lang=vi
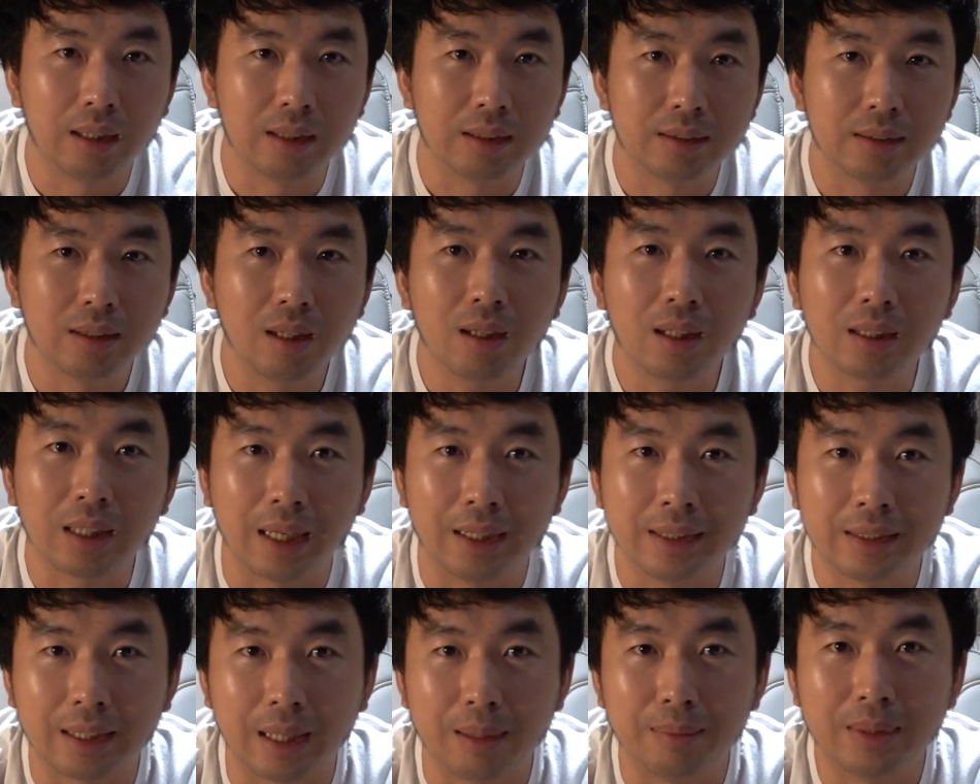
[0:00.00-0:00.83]
nó có thể
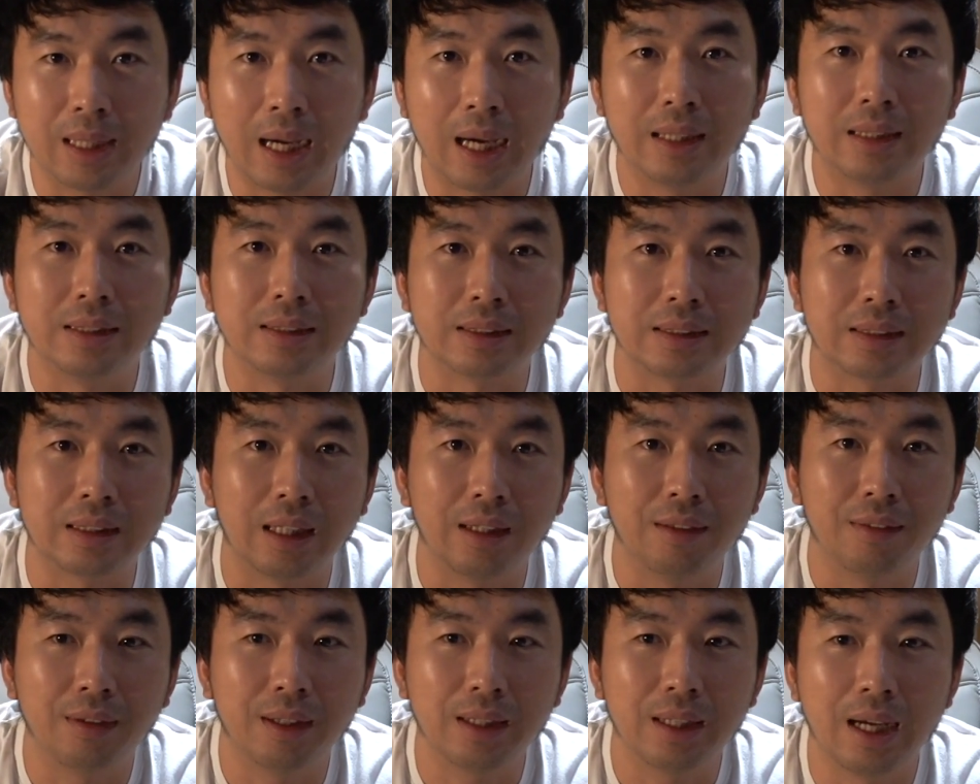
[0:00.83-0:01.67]
kiểm tra được
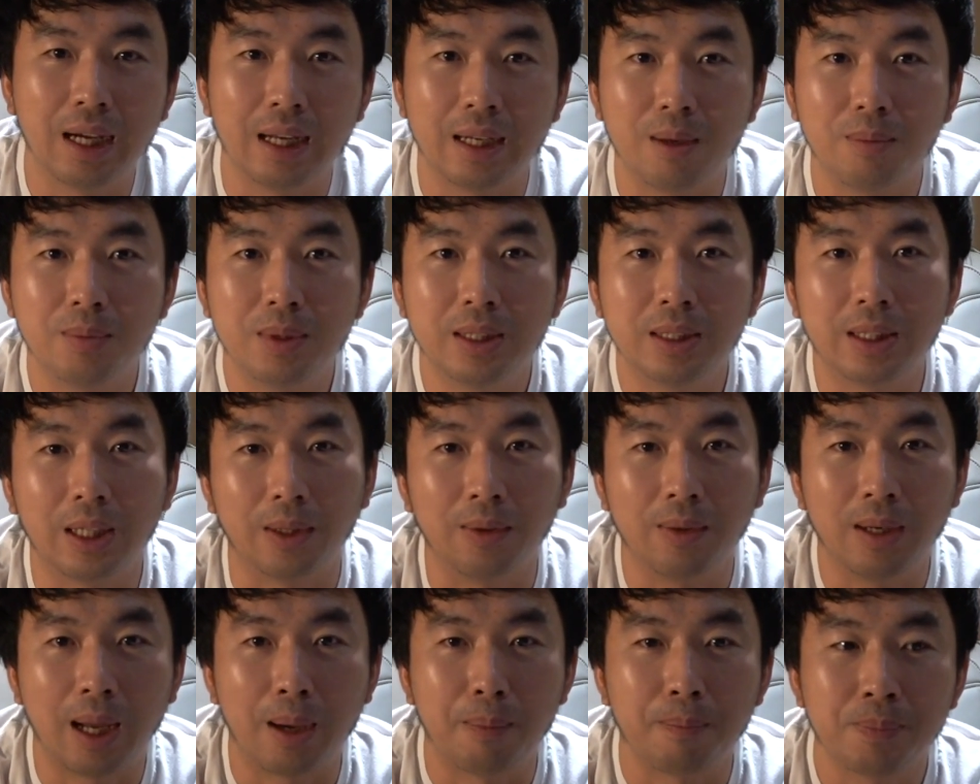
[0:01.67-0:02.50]
cái vấn đề giống như
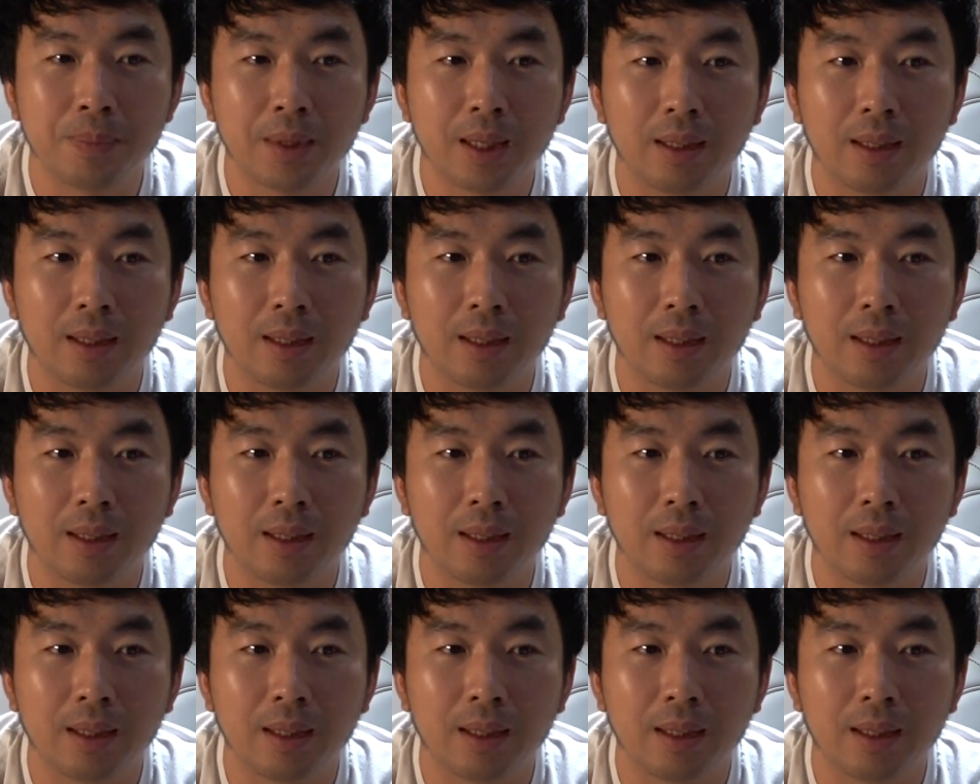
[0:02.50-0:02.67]
kiểu là